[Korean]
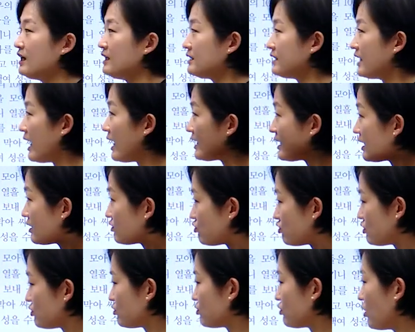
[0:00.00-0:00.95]
나의
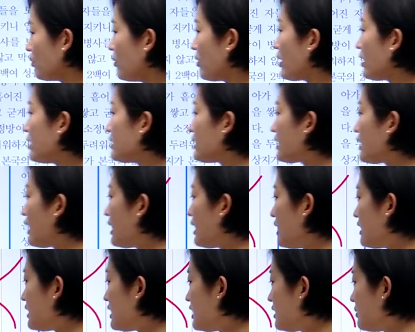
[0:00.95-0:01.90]
뒤로
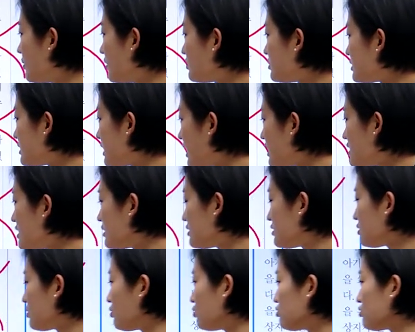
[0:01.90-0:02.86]
넘어가니까 1번은 사이에
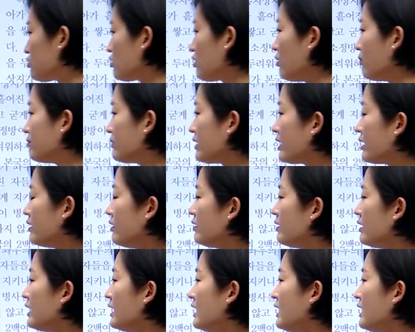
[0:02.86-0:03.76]
들어올 수가 없네요.